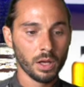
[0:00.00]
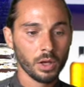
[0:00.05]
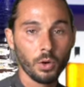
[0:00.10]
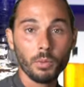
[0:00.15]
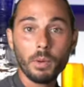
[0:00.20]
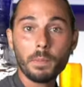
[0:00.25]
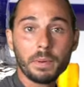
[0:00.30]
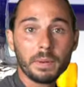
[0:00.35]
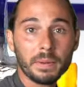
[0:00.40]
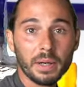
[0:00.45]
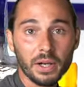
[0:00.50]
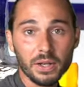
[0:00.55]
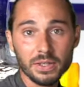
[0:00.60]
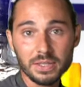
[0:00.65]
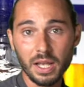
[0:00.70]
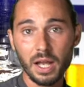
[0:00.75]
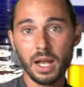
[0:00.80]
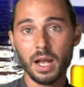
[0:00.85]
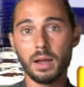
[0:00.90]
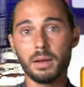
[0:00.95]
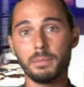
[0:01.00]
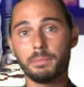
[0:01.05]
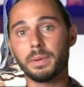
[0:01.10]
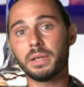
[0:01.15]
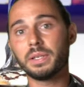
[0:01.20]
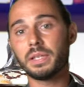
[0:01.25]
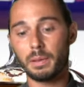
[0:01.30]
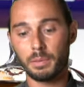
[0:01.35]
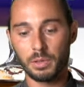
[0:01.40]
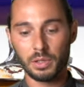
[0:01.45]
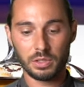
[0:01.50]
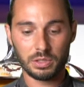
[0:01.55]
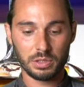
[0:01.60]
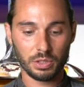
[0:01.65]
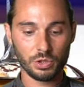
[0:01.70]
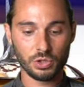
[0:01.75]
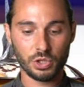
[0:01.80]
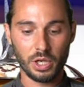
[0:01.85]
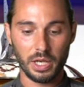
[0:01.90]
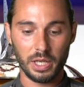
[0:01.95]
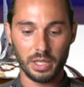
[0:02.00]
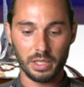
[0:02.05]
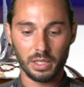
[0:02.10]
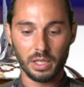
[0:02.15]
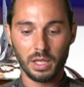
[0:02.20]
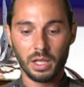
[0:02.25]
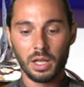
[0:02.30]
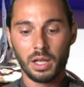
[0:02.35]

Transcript: Come prima cosa prendiamo il nostro shaker.